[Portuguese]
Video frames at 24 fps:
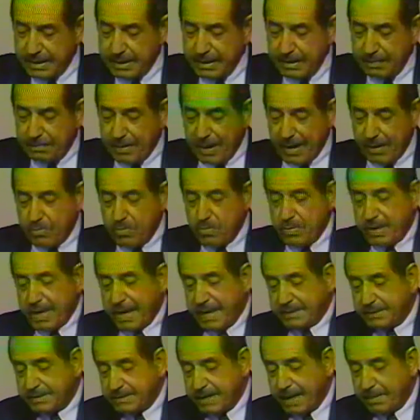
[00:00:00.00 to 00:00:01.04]
E para
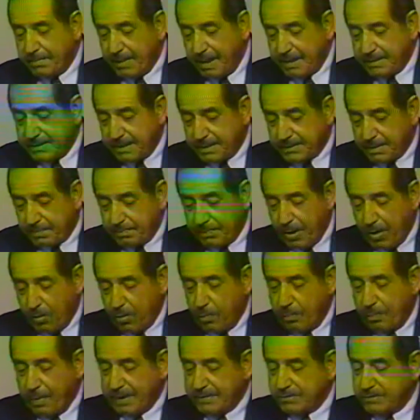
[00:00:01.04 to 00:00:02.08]
concretizar mais essa
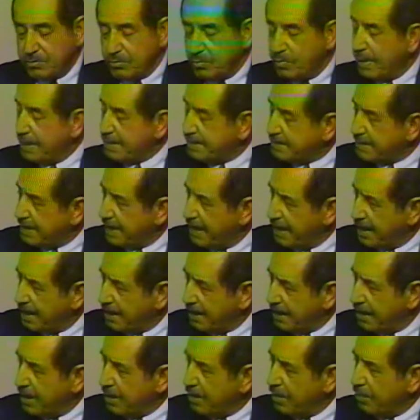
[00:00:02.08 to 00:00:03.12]
preocupação com a
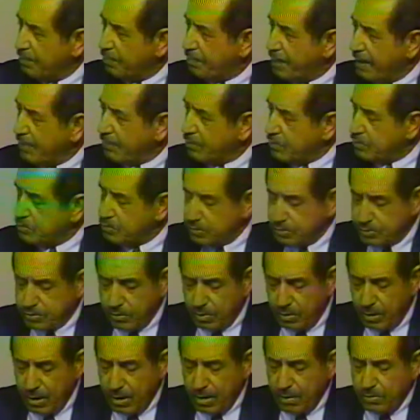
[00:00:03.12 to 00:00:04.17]
Serra, eu pergunto ao
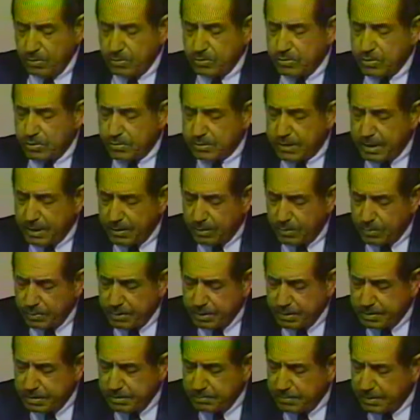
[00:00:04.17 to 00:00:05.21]
senhor, o senhor tem
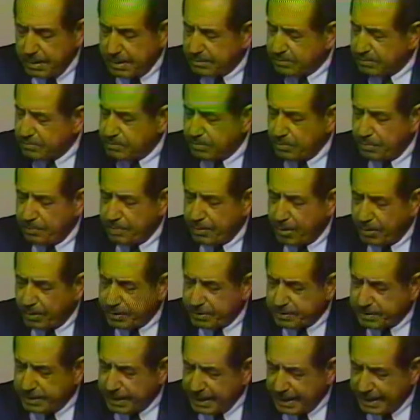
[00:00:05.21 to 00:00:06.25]
conhecimento de um
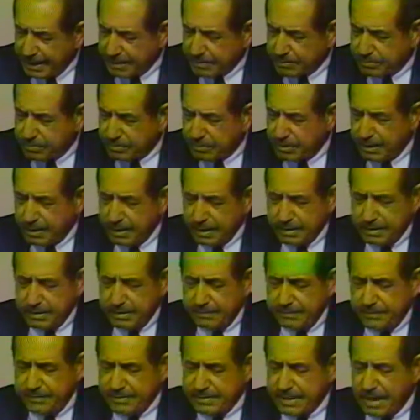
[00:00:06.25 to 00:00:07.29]
projeto
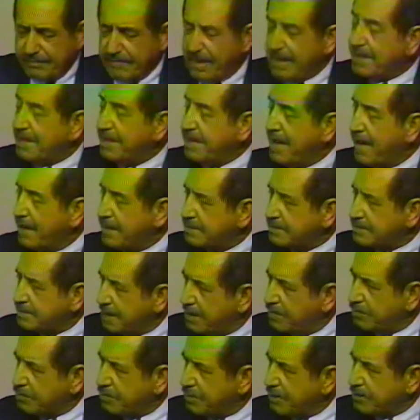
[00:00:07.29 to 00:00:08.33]
que visava a
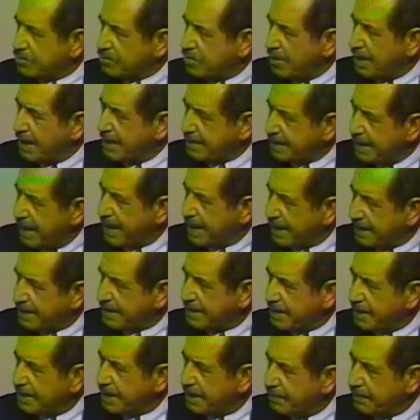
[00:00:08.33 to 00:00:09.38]
criação de uma escola
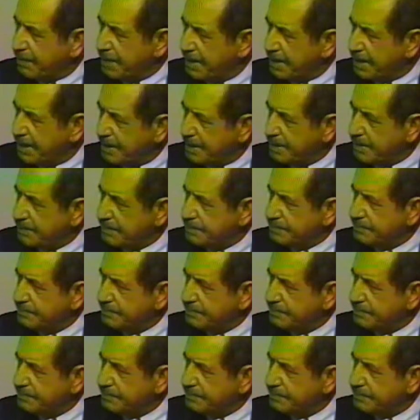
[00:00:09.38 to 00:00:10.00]
técnica em Campina Grande?